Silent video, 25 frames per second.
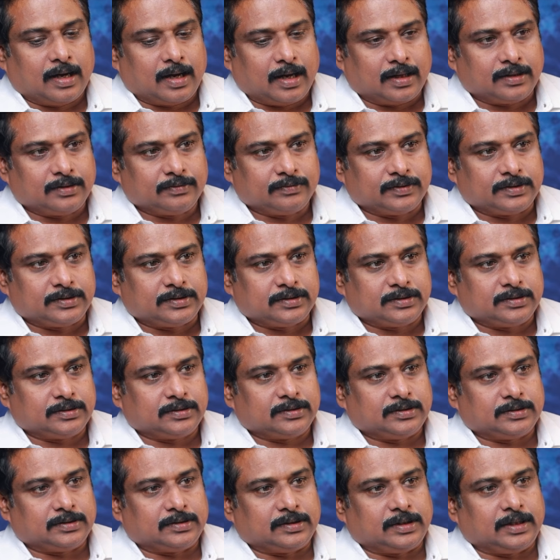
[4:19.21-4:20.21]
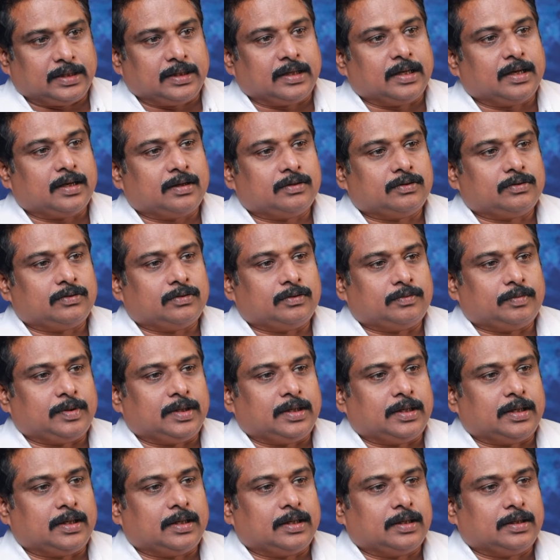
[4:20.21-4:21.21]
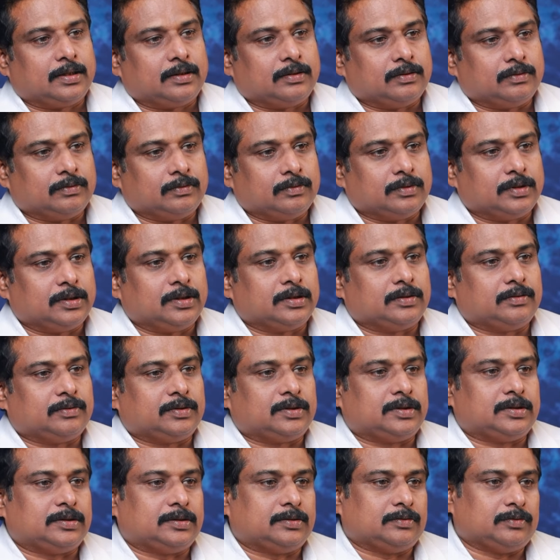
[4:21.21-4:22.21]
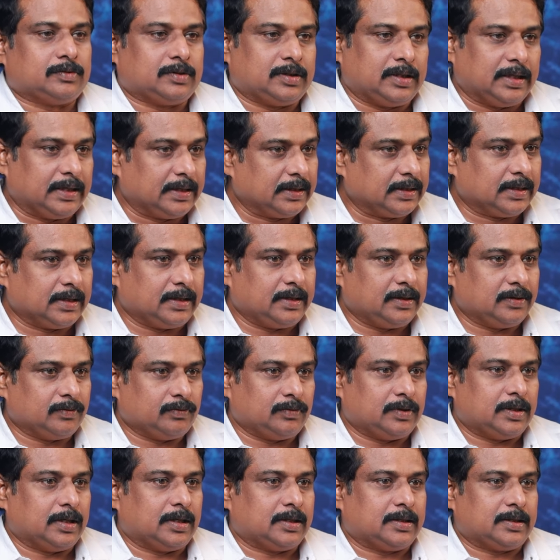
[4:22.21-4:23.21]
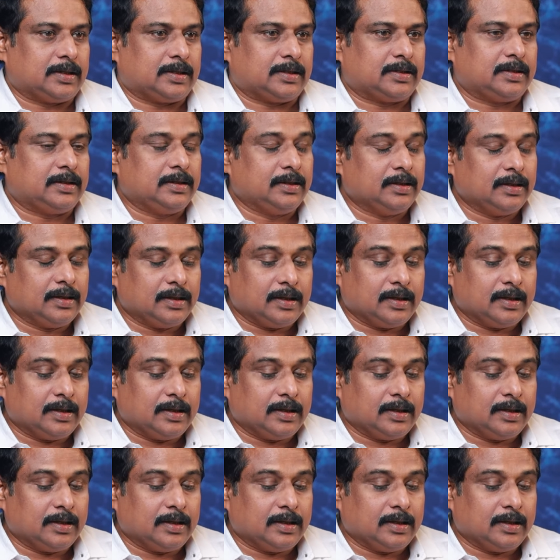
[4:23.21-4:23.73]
அது வந்து என்ன ஆகும் அப்படின்னா உங்களுக்கு வந்து ஒரு நெருக்கடியை உண்டாக்குறது